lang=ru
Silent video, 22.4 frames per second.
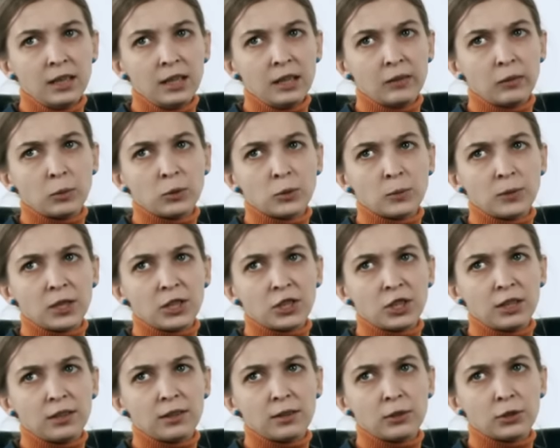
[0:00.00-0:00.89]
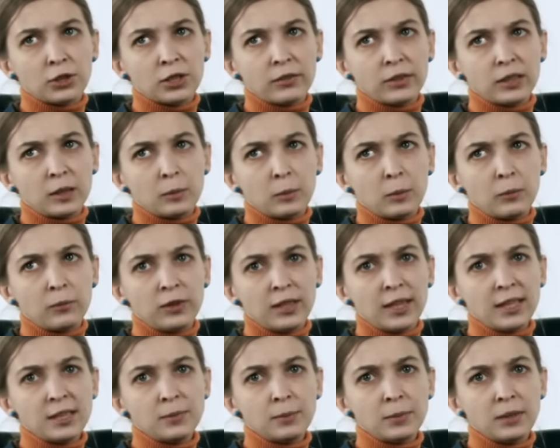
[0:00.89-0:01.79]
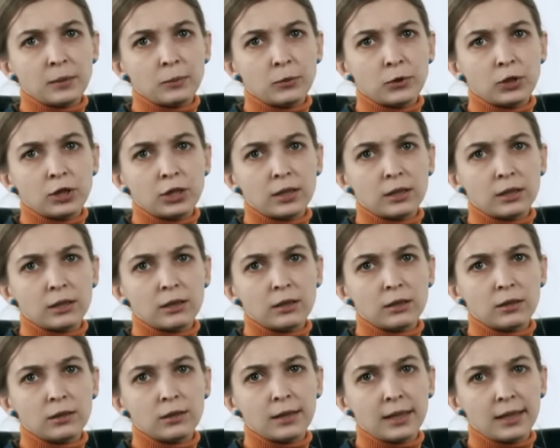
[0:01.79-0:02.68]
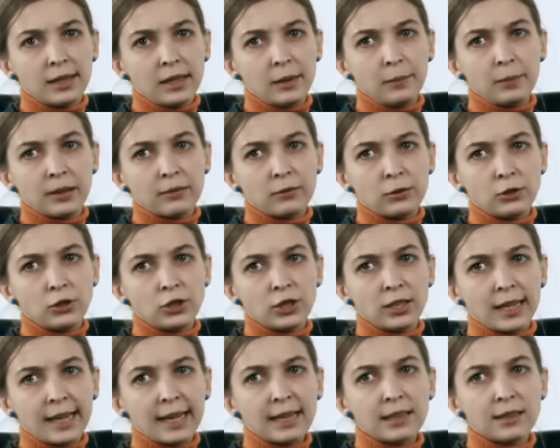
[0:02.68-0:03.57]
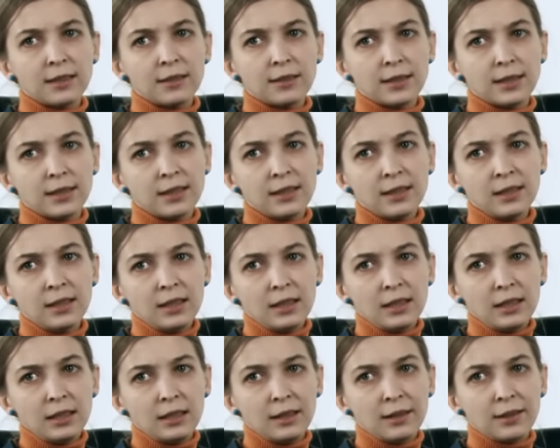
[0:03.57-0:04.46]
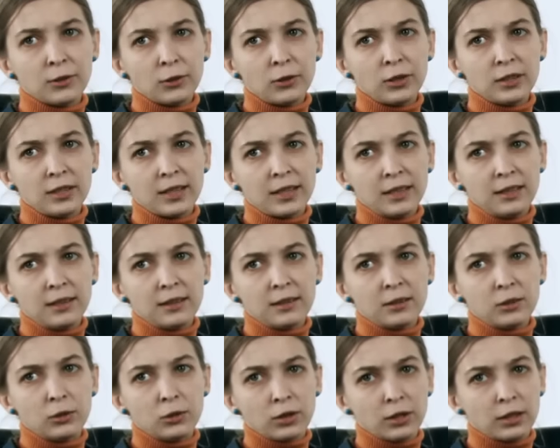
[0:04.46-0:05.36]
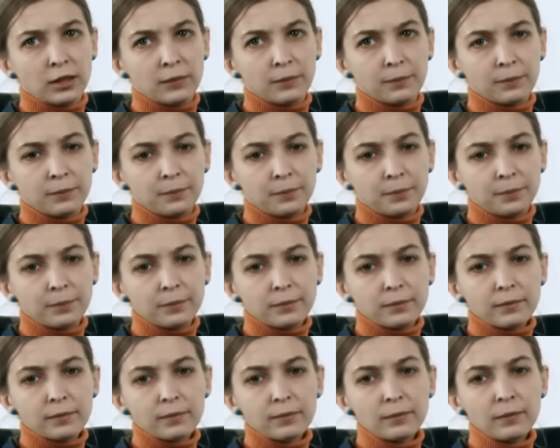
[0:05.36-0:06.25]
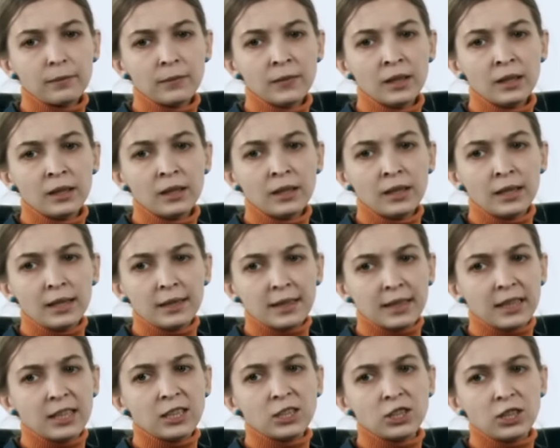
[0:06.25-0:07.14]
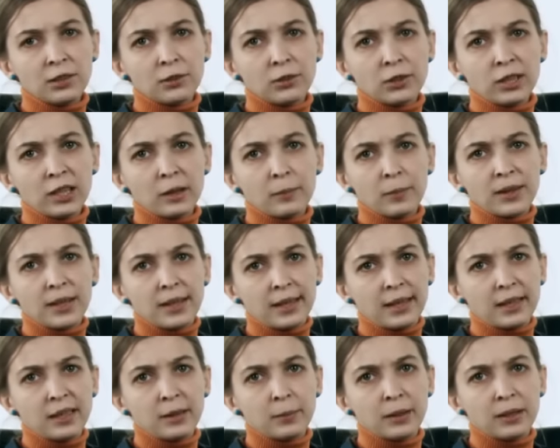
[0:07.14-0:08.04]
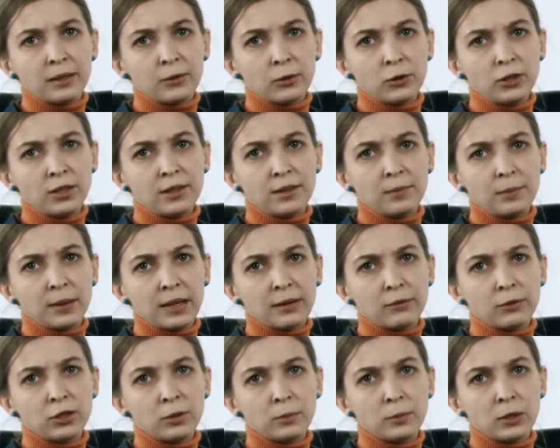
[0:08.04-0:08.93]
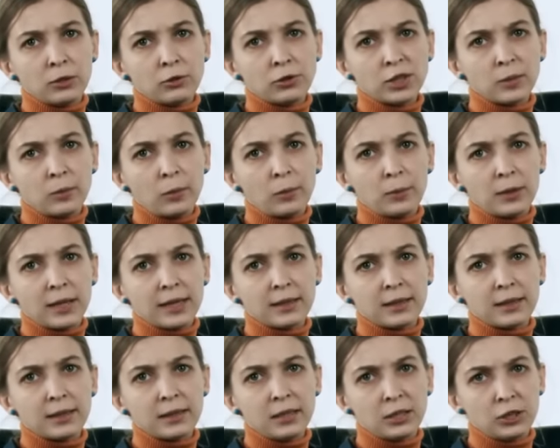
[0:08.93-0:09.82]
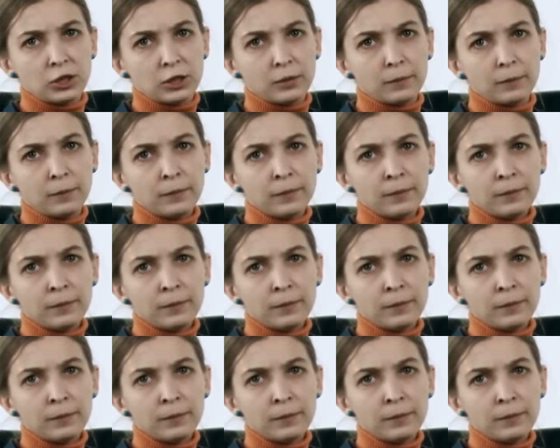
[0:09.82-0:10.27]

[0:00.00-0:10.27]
И, в общем, даже их сложно в этом обвинять, потому что такие переводчики редкость, и стоят они дорого. Такая же история постоянно происходит с переводом научно-популярных книжек.